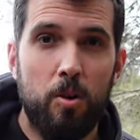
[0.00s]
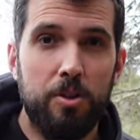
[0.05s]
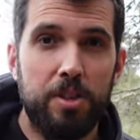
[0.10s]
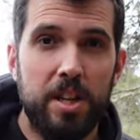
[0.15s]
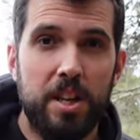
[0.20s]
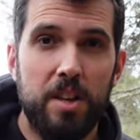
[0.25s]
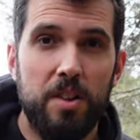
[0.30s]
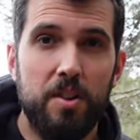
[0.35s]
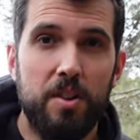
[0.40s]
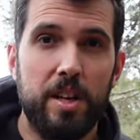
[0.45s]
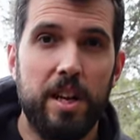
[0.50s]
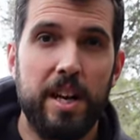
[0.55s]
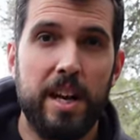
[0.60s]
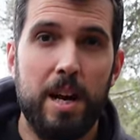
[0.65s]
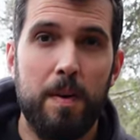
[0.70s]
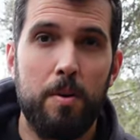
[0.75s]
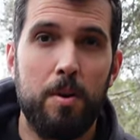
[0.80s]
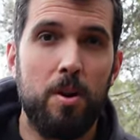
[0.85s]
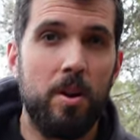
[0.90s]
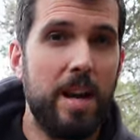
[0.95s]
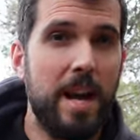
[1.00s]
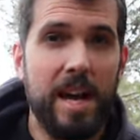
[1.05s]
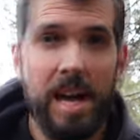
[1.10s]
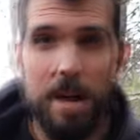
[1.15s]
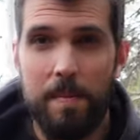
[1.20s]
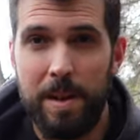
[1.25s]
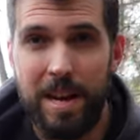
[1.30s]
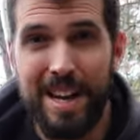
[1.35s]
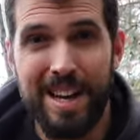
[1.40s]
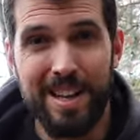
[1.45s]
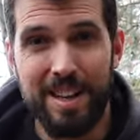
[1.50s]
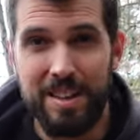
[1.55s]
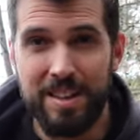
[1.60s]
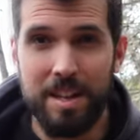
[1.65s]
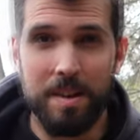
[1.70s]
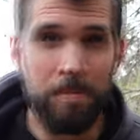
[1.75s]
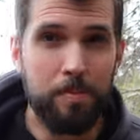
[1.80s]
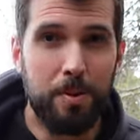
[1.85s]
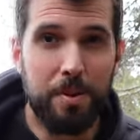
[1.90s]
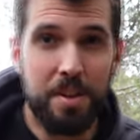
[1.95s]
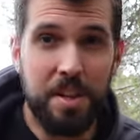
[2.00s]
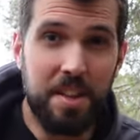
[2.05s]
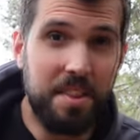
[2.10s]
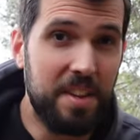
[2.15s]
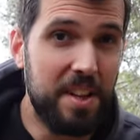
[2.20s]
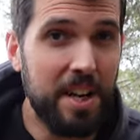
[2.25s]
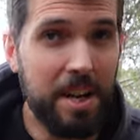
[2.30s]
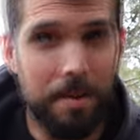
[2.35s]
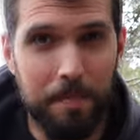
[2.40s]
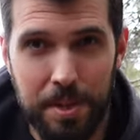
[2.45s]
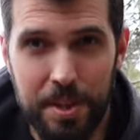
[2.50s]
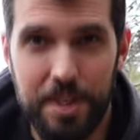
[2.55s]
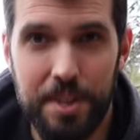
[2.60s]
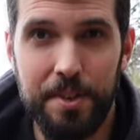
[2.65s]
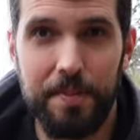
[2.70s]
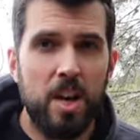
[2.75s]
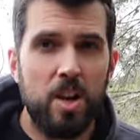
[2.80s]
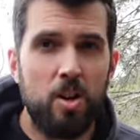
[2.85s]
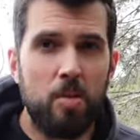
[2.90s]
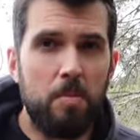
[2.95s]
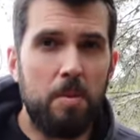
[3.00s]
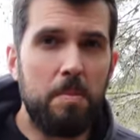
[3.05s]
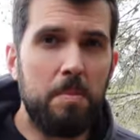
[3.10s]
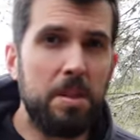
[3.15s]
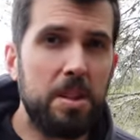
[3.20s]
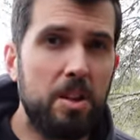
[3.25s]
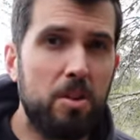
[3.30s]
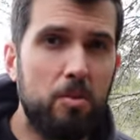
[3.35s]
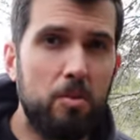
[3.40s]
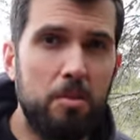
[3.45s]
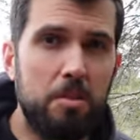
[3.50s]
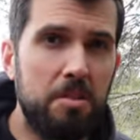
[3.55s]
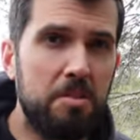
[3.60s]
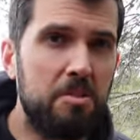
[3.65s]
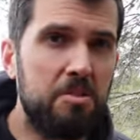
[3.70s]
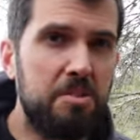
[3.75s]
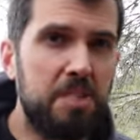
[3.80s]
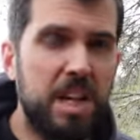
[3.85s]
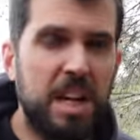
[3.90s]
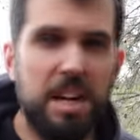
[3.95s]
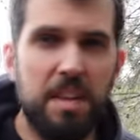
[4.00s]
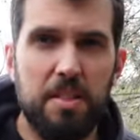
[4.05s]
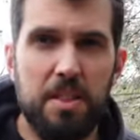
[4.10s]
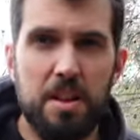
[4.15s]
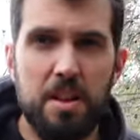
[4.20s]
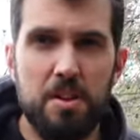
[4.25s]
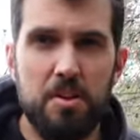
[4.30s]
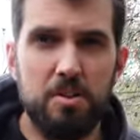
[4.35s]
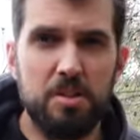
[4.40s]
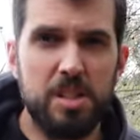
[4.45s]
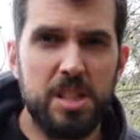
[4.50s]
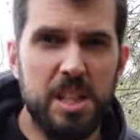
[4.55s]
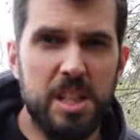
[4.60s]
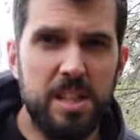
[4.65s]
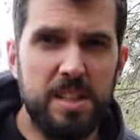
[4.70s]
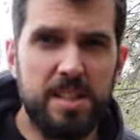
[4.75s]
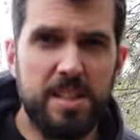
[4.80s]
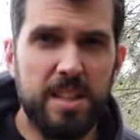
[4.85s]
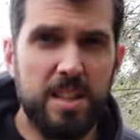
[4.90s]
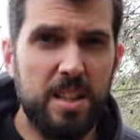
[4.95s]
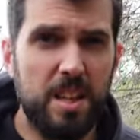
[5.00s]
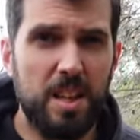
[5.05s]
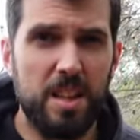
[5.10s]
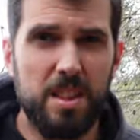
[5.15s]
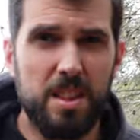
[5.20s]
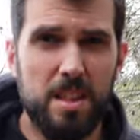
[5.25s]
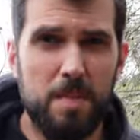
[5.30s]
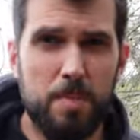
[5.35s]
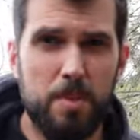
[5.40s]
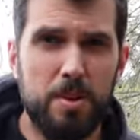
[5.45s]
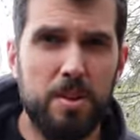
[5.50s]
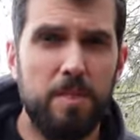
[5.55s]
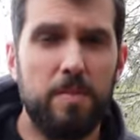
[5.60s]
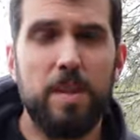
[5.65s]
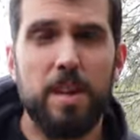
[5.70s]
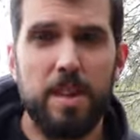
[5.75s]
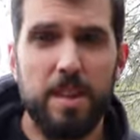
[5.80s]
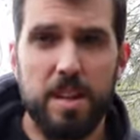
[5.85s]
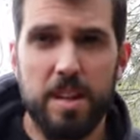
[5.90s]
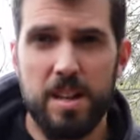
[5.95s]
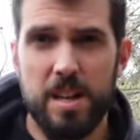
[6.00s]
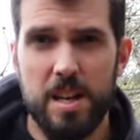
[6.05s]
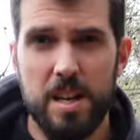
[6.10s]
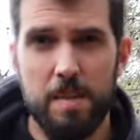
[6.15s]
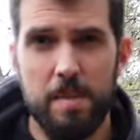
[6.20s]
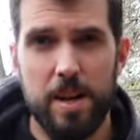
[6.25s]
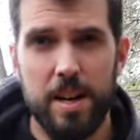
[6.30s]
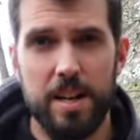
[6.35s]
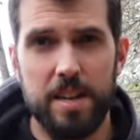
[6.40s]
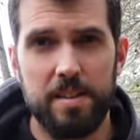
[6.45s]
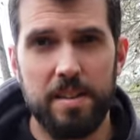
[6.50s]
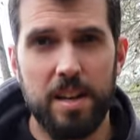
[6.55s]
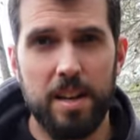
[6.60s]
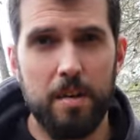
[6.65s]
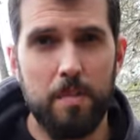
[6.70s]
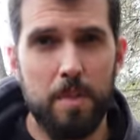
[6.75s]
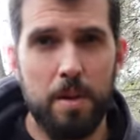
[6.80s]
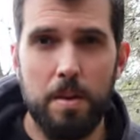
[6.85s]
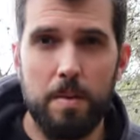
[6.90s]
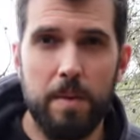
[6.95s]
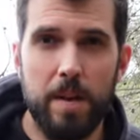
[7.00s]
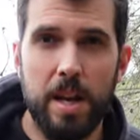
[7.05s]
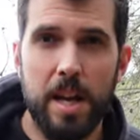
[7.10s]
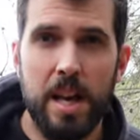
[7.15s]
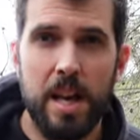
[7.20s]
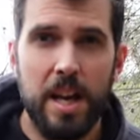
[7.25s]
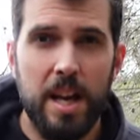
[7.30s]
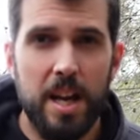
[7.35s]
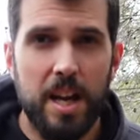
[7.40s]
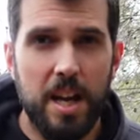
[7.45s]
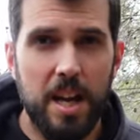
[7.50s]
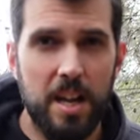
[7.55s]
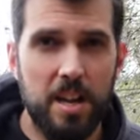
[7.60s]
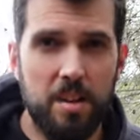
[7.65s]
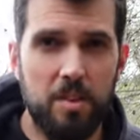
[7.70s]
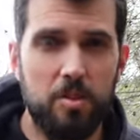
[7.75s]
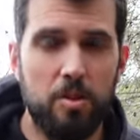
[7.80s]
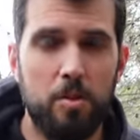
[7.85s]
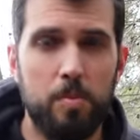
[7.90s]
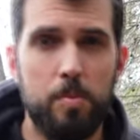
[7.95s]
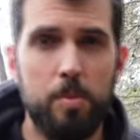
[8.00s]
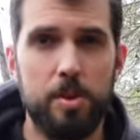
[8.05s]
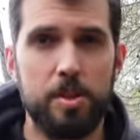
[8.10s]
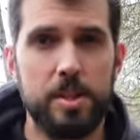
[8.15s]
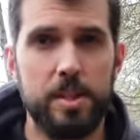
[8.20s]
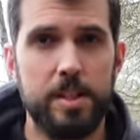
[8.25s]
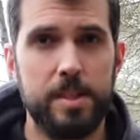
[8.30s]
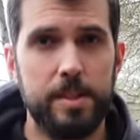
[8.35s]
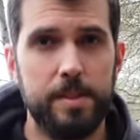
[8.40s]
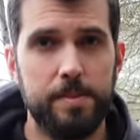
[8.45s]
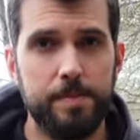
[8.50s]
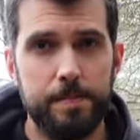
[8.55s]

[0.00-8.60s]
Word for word: contenido que grabo con la cámara después de hacer el vídeo. Normalmente suelo encontrar 5, 6, 7 tipos diferentes de animales que viven en estos bosques.